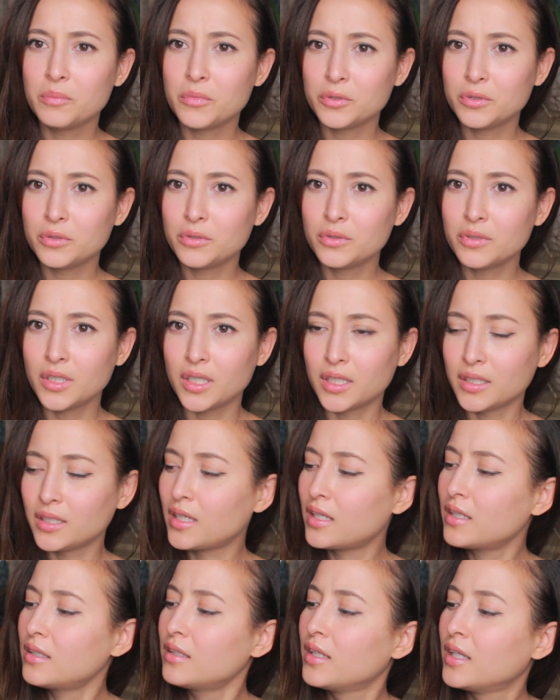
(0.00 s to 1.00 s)
ものか
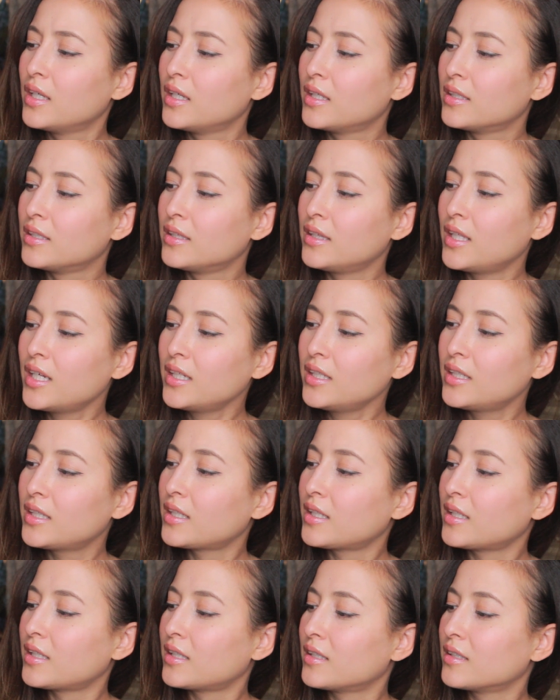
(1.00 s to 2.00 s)
ななん
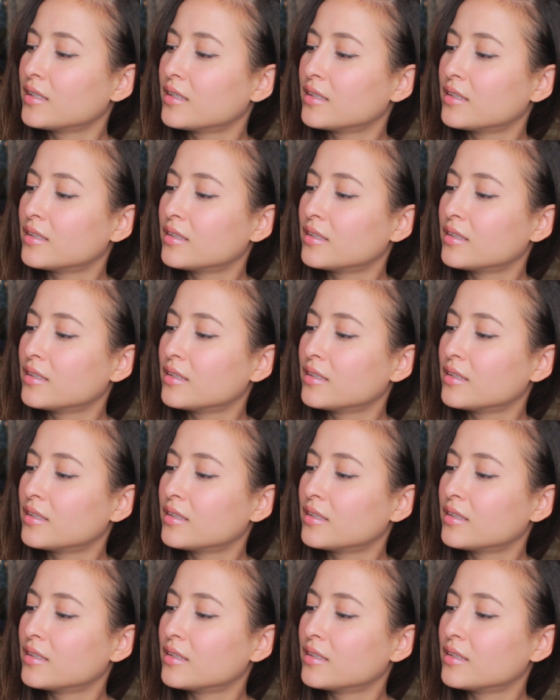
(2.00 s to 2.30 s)
か